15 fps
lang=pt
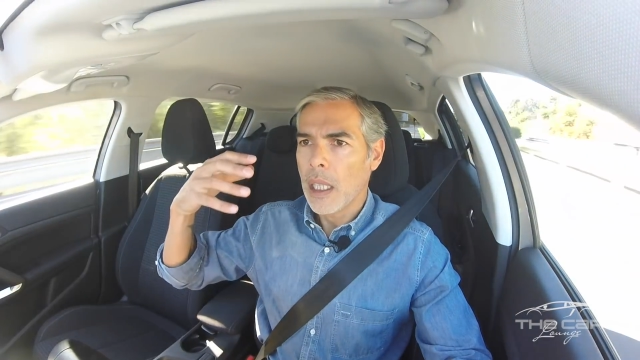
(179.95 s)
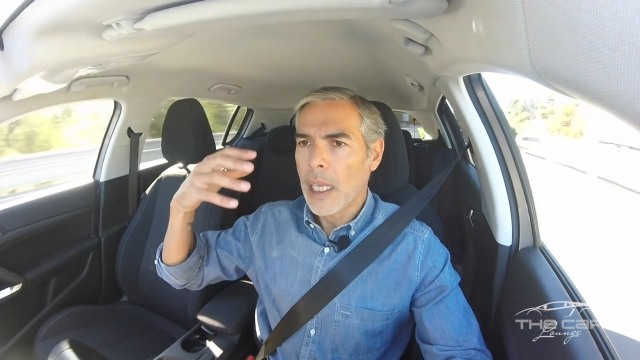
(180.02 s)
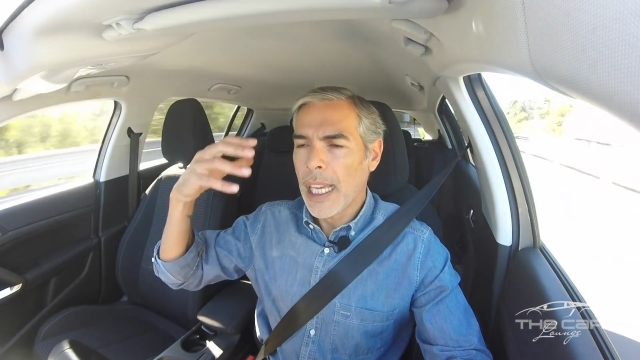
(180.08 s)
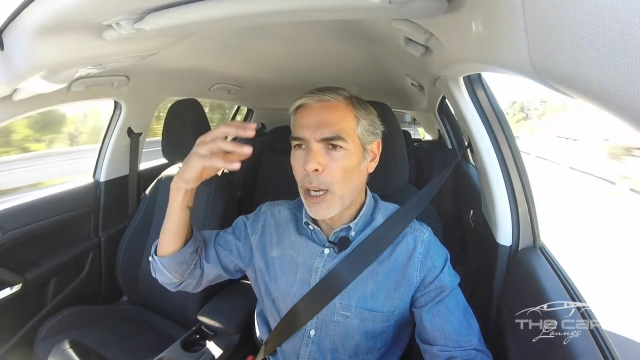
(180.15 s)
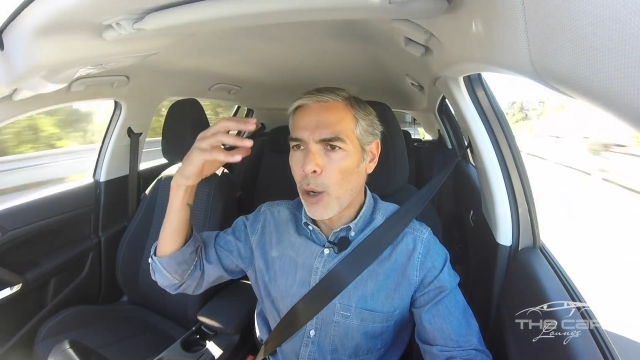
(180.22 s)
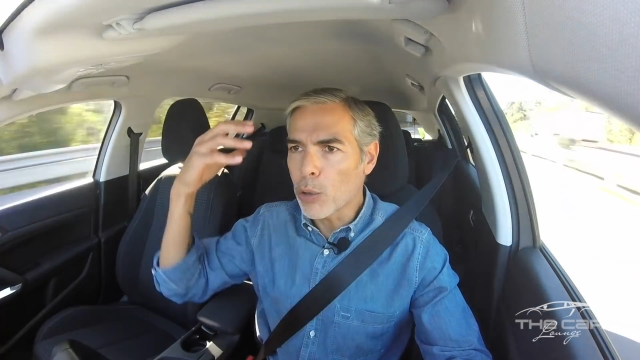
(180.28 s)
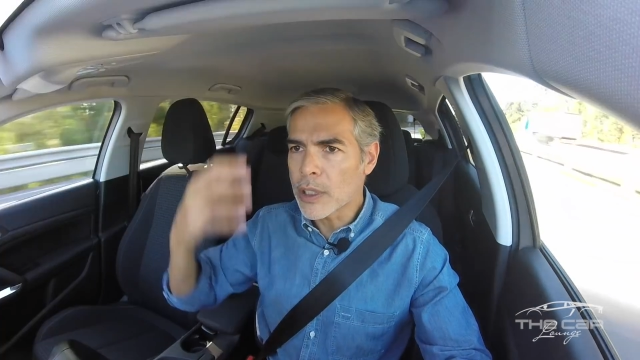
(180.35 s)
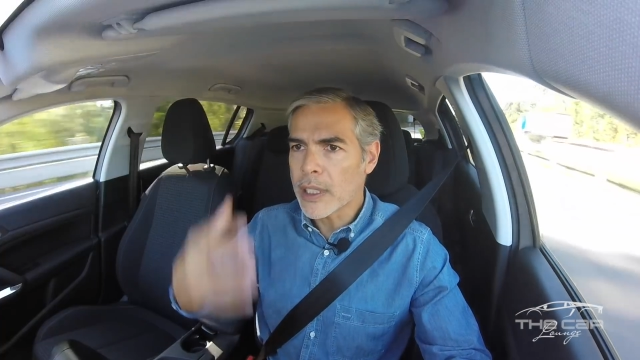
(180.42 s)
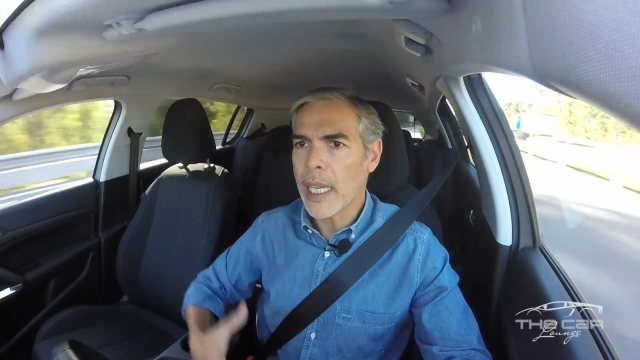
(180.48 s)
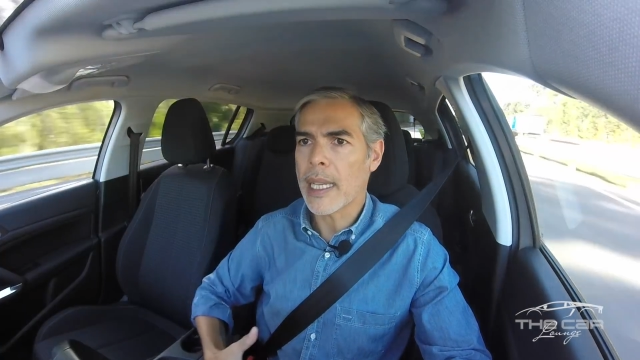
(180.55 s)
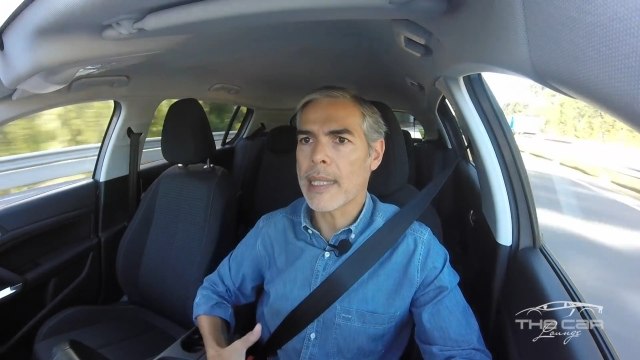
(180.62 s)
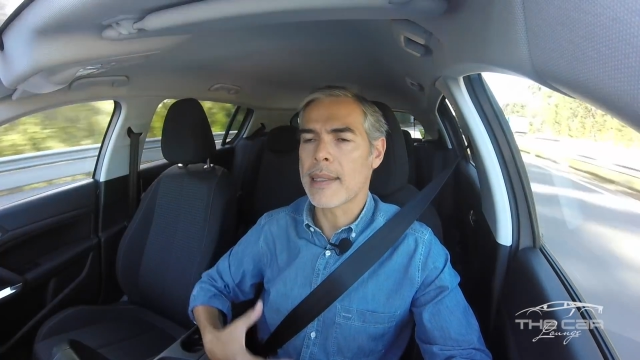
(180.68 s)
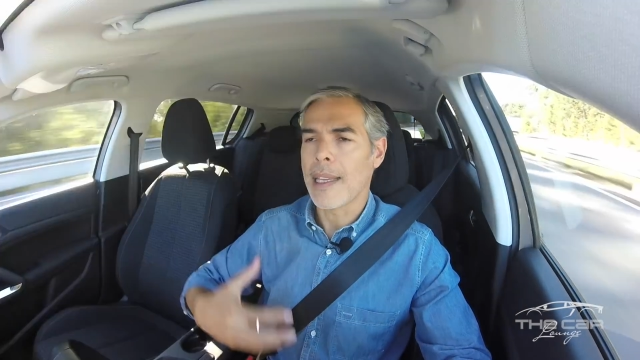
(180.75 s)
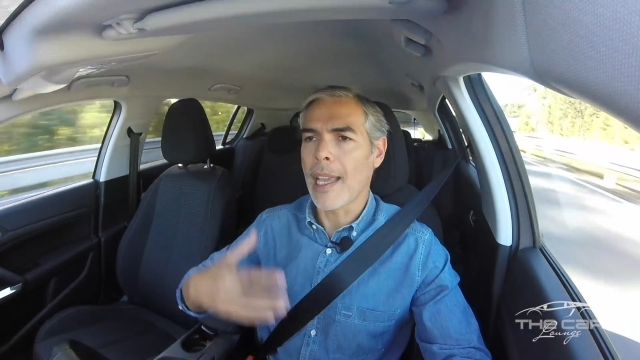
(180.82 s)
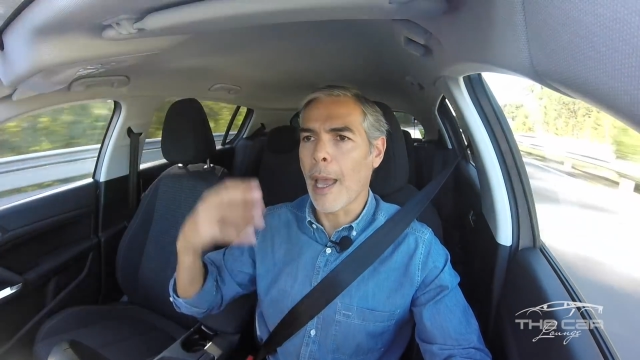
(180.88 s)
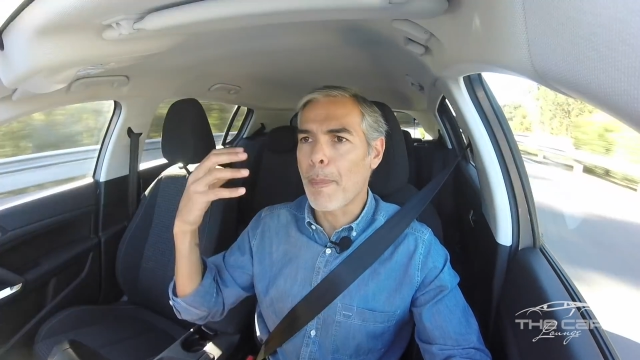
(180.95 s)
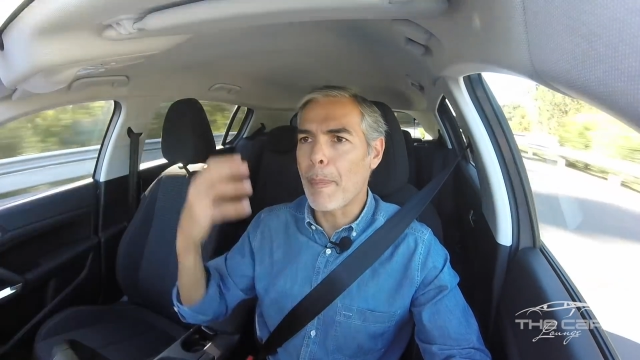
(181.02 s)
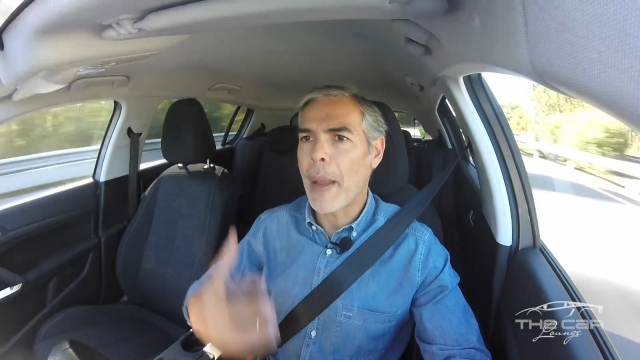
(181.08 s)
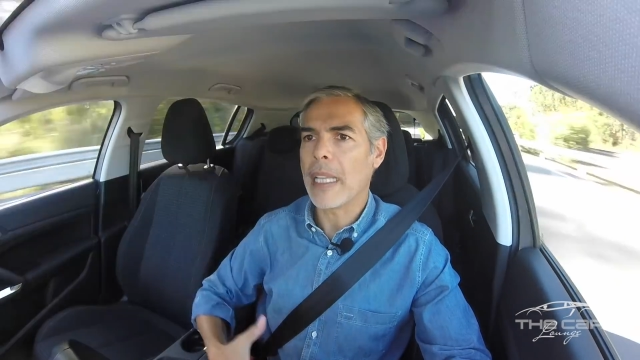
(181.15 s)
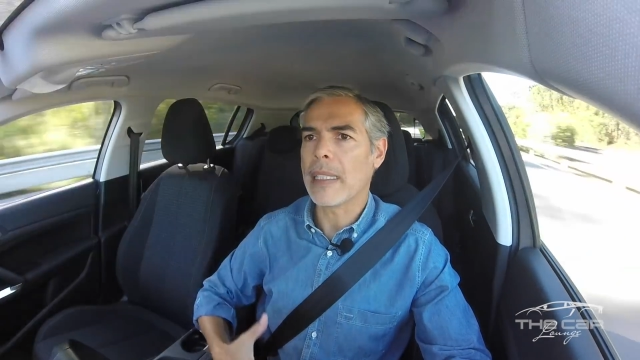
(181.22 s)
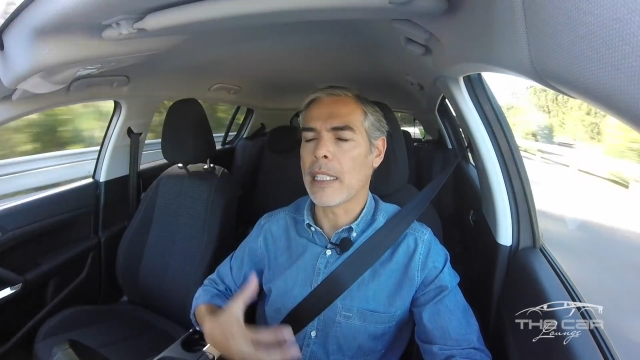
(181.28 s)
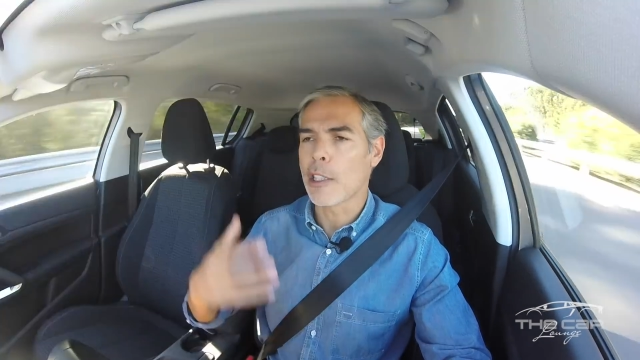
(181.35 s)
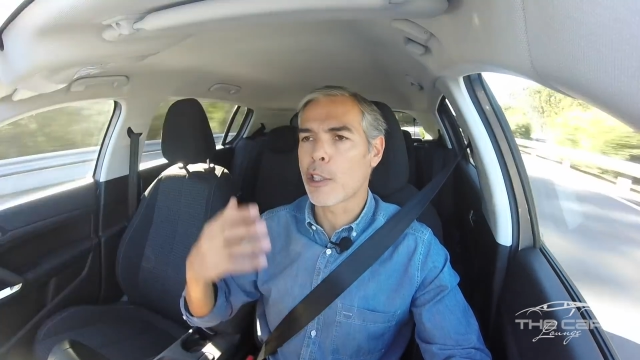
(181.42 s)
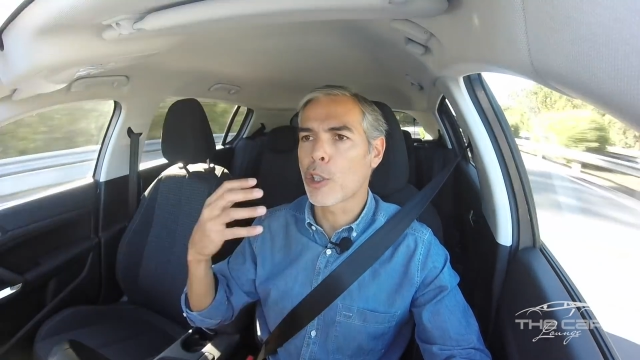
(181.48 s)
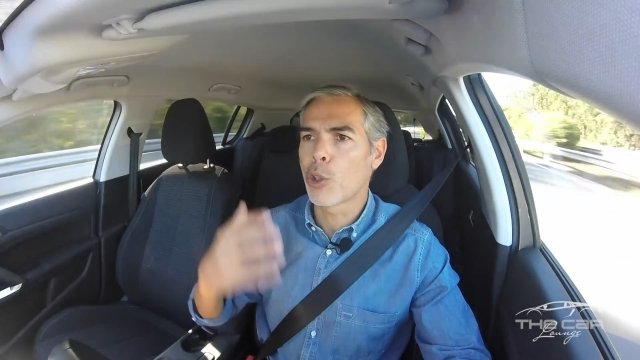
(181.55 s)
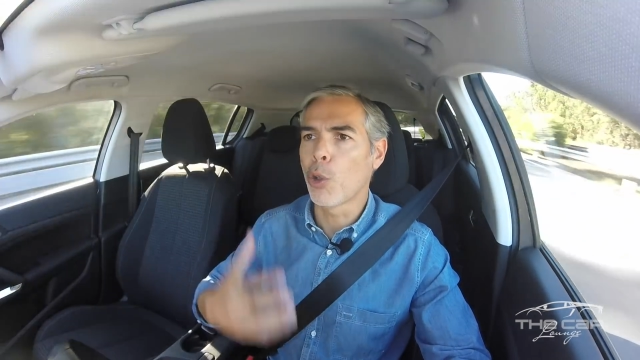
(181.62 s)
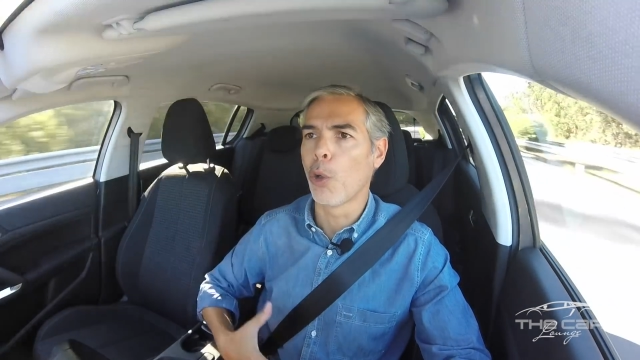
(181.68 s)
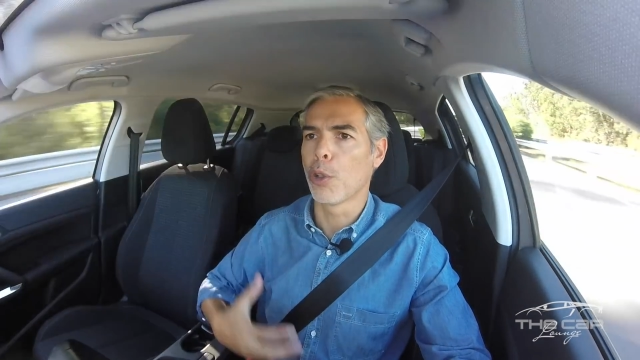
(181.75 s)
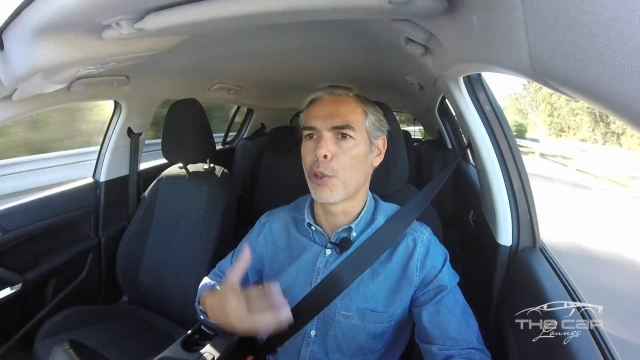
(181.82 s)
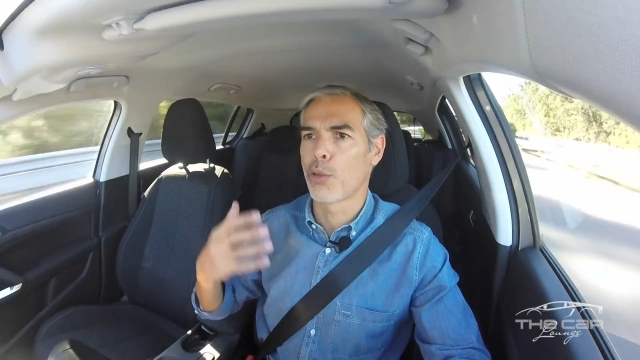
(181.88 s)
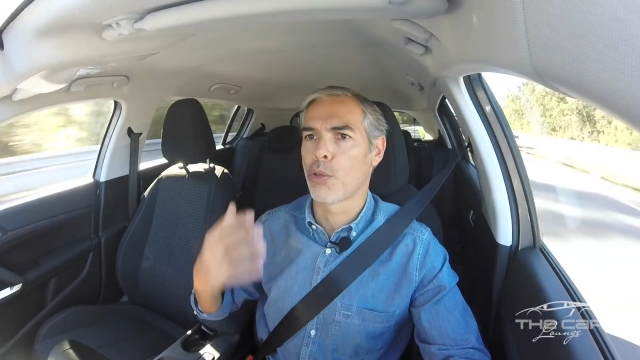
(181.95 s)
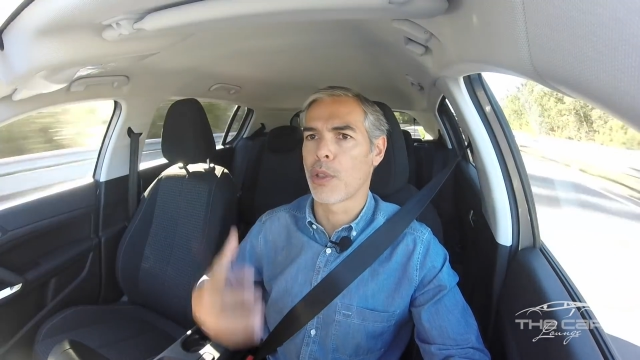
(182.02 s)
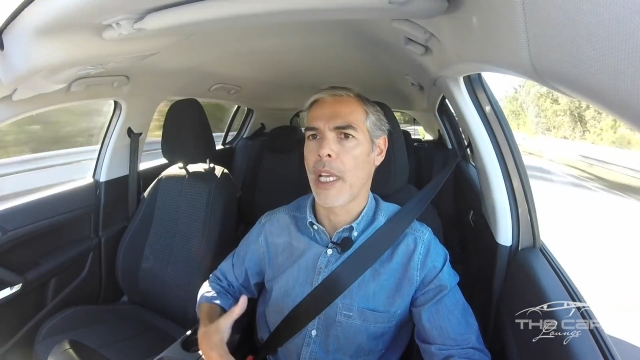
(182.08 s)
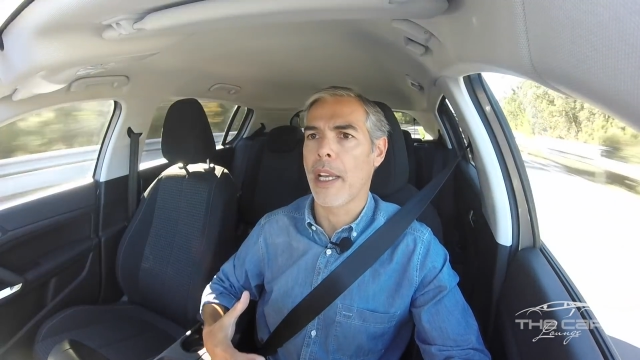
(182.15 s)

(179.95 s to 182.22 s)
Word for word: acontecem e repetem-se todos os